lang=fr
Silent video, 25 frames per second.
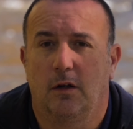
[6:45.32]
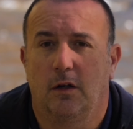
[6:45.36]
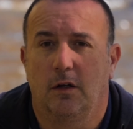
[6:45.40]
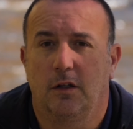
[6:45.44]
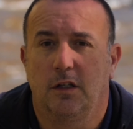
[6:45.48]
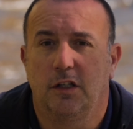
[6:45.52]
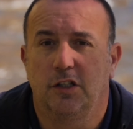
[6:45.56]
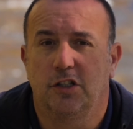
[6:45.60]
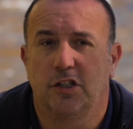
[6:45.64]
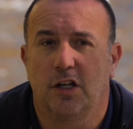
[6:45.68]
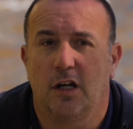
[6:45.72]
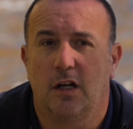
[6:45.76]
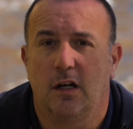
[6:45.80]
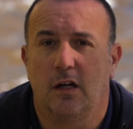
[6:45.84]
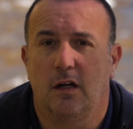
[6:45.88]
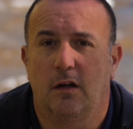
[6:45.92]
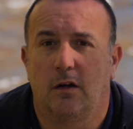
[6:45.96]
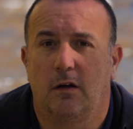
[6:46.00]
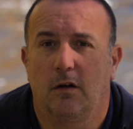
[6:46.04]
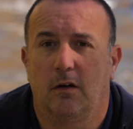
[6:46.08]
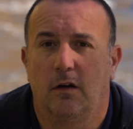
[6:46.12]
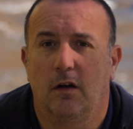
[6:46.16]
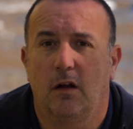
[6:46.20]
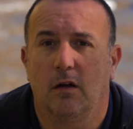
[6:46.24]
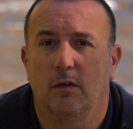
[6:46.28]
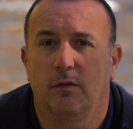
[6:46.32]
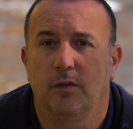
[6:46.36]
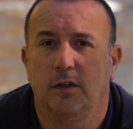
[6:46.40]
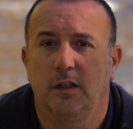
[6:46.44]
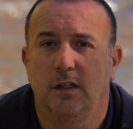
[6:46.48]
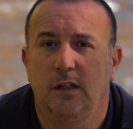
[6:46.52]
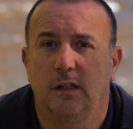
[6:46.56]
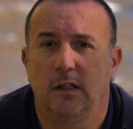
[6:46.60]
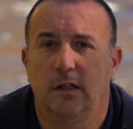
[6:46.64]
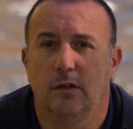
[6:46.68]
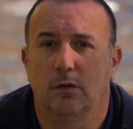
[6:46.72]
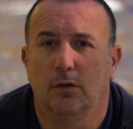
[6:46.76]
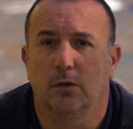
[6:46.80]
déjà
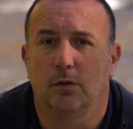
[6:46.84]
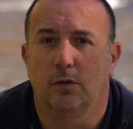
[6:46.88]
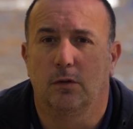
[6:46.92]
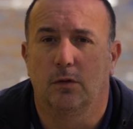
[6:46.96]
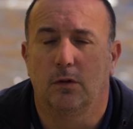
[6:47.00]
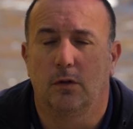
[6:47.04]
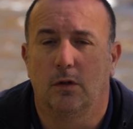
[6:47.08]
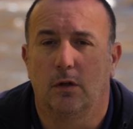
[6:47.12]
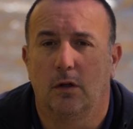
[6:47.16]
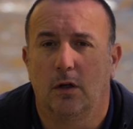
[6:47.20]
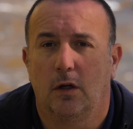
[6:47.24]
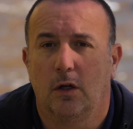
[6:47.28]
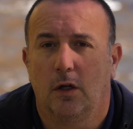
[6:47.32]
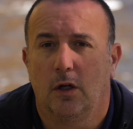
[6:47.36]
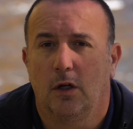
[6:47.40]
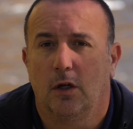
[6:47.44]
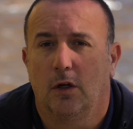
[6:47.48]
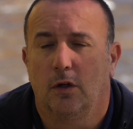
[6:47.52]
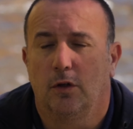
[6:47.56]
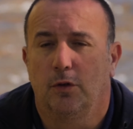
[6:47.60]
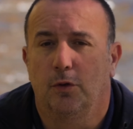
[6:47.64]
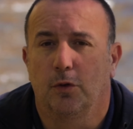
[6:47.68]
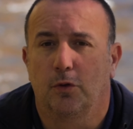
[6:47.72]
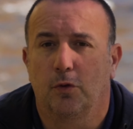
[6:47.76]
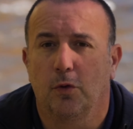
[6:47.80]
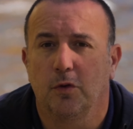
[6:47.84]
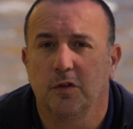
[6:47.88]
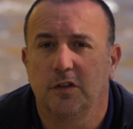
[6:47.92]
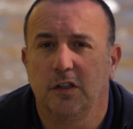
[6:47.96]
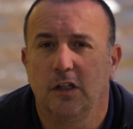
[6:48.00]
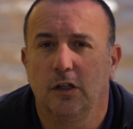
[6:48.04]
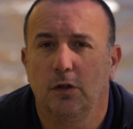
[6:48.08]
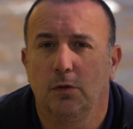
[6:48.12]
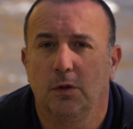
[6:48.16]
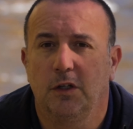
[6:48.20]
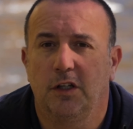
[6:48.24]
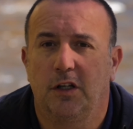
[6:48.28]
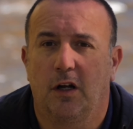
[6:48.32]
l'envie de, de
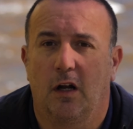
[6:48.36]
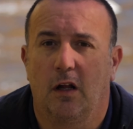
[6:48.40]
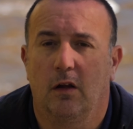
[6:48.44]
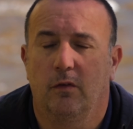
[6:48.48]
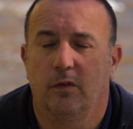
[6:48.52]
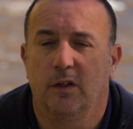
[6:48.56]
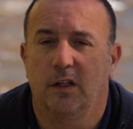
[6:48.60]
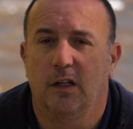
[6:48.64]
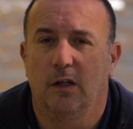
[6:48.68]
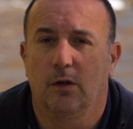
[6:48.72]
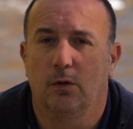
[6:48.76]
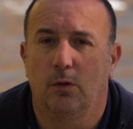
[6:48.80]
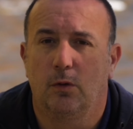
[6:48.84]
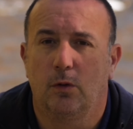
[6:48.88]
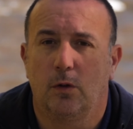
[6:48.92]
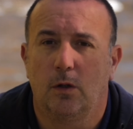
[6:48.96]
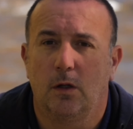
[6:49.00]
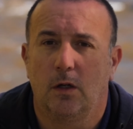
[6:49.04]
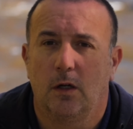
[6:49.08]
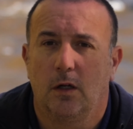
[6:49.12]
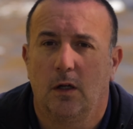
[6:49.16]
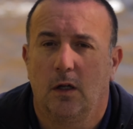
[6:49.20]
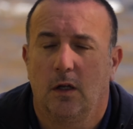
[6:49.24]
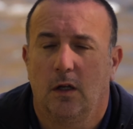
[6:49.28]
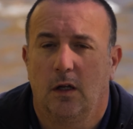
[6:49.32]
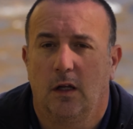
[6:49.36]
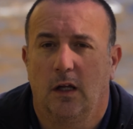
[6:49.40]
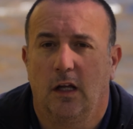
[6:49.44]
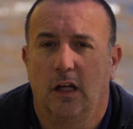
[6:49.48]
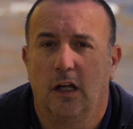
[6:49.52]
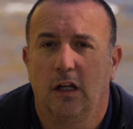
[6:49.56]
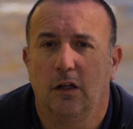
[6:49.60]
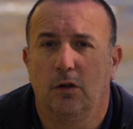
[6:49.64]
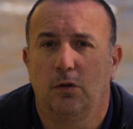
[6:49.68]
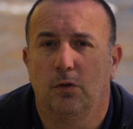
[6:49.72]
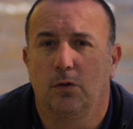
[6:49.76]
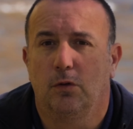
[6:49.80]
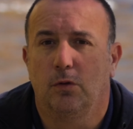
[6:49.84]
continuer dans la vidéo
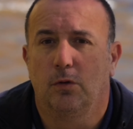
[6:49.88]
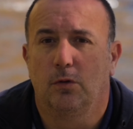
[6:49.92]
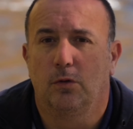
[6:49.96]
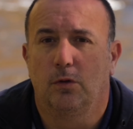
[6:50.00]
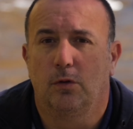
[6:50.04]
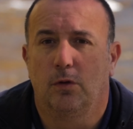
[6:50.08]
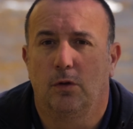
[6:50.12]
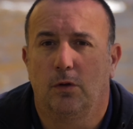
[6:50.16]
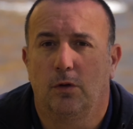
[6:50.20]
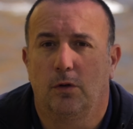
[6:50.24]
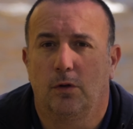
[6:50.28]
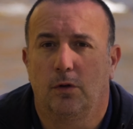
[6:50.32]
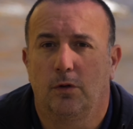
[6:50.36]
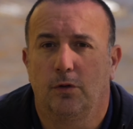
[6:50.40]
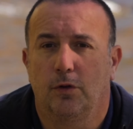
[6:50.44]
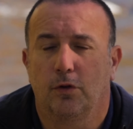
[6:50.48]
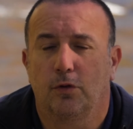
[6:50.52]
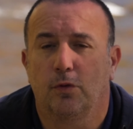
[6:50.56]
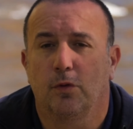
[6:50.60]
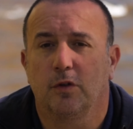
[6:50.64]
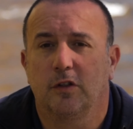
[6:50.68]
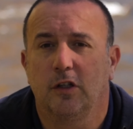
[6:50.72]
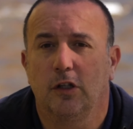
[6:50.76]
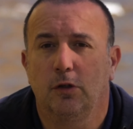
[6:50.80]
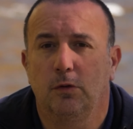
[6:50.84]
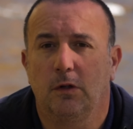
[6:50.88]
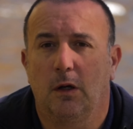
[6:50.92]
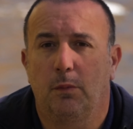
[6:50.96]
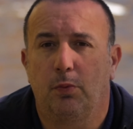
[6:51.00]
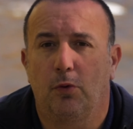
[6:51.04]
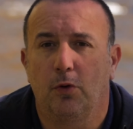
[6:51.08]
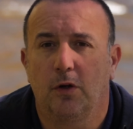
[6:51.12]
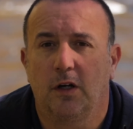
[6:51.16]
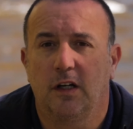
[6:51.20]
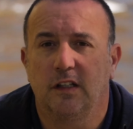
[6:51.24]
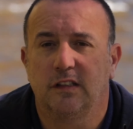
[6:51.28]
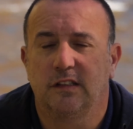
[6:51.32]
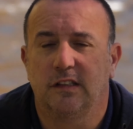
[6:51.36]
et de, continuer à
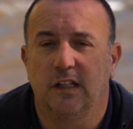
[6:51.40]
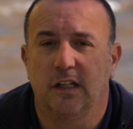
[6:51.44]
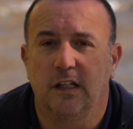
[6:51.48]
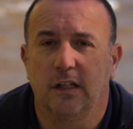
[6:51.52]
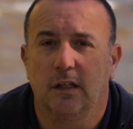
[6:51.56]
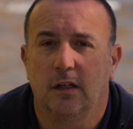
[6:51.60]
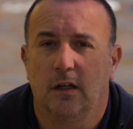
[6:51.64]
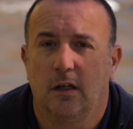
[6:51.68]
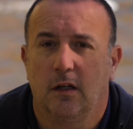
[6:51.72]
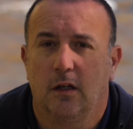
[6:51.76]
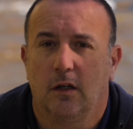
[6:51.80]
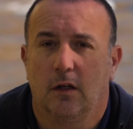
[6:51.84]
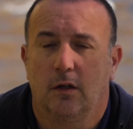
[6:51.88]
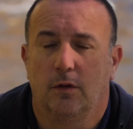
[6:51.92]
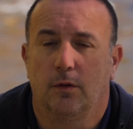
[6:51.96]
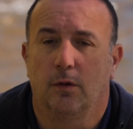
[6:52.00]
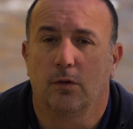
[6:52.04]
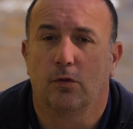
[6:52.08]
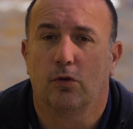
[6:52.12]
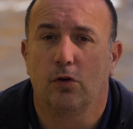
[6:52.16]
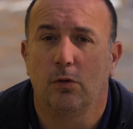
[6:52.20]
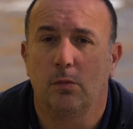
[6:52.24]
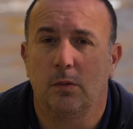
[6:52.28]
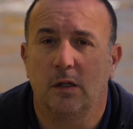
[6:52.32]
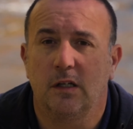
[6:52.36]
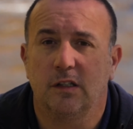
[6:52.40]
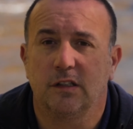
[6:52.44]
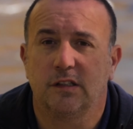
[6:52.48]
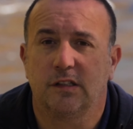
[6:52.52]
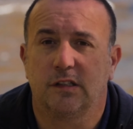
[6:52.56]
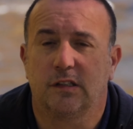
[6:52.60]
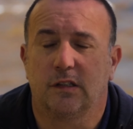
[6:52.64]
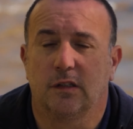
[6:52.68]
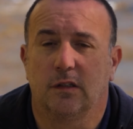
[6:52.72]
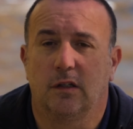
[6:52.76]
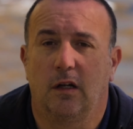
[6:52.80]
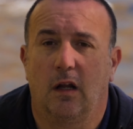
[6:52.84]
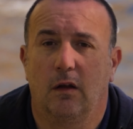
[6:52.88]
progresser. Donc
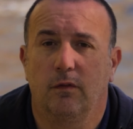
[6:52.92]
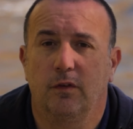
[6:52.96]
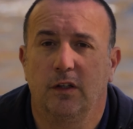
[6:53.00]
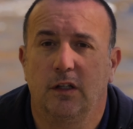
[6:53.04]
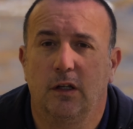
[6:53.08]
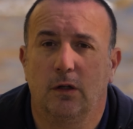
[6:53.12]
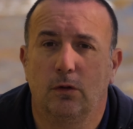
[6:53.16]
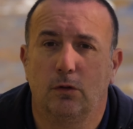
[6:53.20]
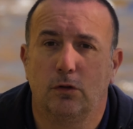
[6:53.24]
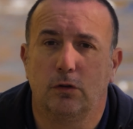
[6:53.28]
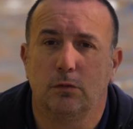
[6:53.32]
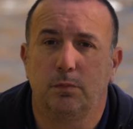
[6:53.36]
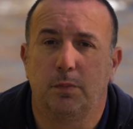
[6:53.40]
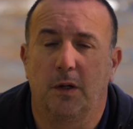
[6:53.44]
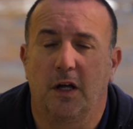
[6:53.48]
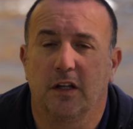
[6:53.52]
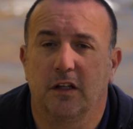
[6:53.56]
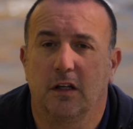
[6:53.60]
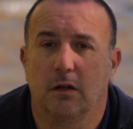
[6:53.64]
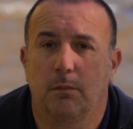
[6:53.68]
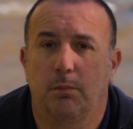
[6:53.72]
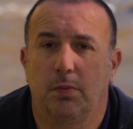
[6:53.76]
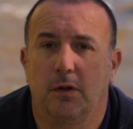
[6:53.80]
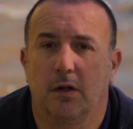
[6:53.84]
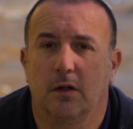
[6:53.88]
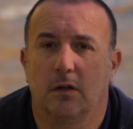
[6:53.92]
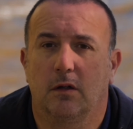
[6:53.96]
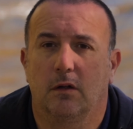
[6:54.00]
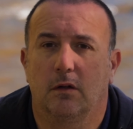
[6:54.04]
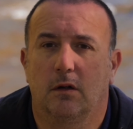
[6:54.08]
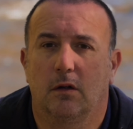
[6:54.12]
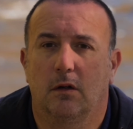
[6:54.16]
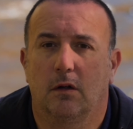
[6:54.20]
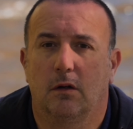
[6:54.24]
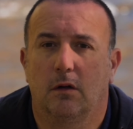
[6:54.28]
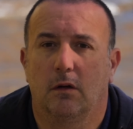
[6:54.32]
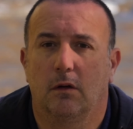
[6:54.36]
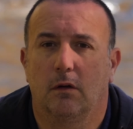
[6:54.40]
commence la vidéo par des plans
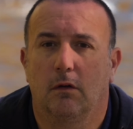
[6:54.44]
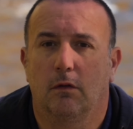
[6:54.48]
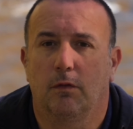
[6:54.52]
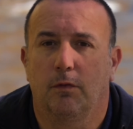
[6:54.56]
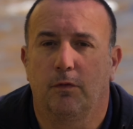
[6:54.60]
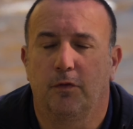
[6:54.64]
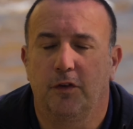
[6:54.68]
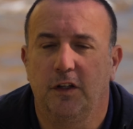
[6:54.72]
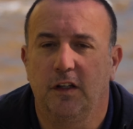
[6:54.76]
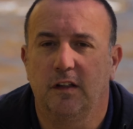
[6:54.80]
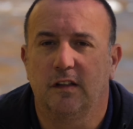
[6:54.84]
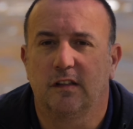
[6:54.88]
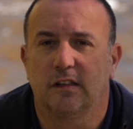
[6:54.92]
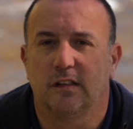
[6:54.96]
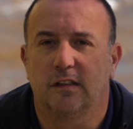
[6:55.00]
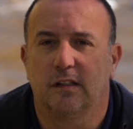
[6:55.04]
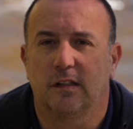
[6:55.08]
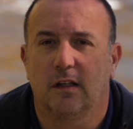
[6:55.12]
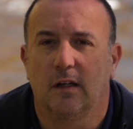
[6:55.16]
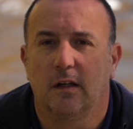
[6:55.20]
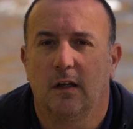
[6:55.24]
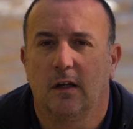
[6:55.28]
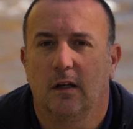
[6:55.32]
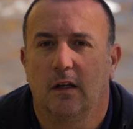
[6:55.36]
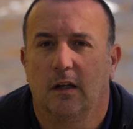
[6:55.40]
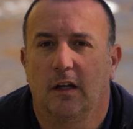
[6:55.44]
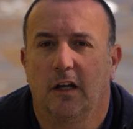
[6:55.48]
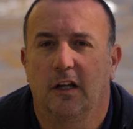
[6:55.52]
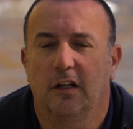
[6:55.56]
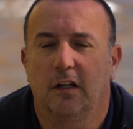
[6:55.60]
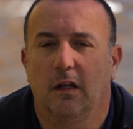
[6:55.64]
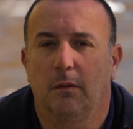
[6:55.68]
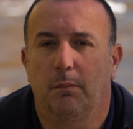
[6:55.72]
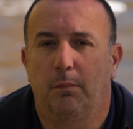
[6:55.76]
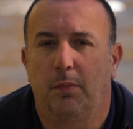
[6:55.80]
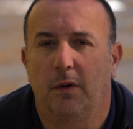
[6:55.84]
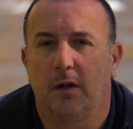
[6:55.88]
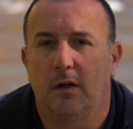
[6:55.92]
euh, fixes et
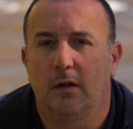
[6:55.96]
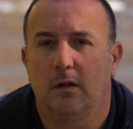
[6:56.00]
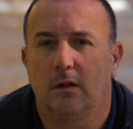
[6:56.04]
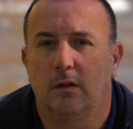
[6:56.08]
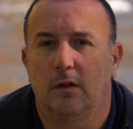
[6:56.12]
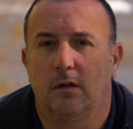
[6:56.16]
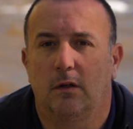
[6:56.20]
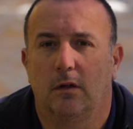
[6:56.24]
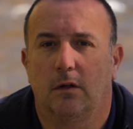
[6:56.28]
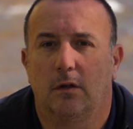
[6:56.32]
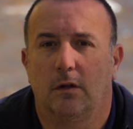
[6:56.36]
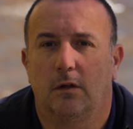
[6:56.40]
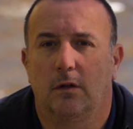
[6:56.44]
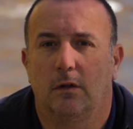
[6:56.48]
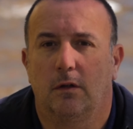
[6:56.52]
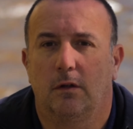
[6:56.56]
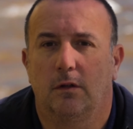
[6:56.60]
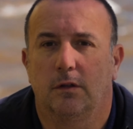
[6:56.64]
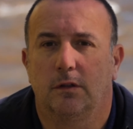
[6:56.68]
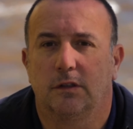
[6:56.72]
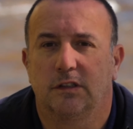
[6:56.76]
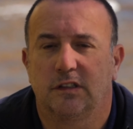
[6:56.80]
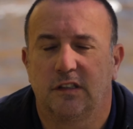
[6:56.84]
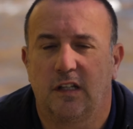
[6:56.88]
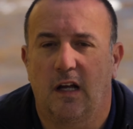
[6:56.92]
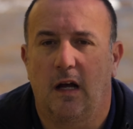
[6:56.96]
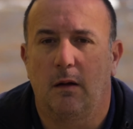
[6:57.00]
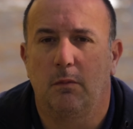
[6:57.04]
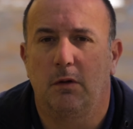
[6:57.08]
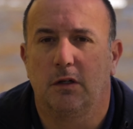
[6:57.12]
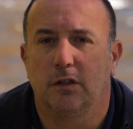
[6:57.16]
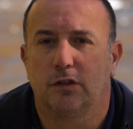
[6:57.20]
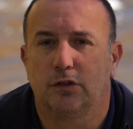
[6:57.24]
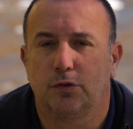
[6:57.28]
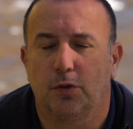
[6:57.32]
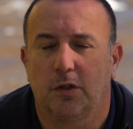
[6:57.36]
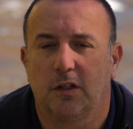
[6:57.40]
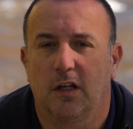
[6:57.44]
des plans euh,
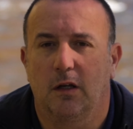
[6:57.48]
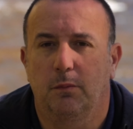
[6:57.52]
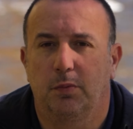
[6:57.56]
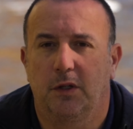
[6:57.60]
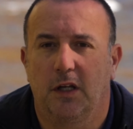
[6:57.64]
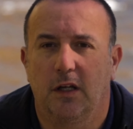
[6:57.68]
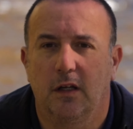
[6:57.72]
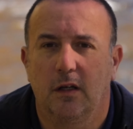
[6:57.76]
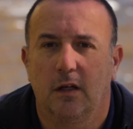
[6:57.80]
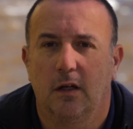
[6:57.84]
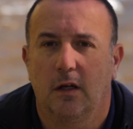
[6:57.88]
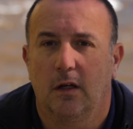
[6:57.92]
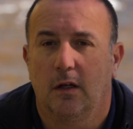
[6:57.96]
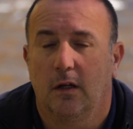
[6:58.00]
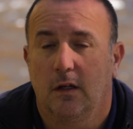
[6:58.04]
stables sur trépied.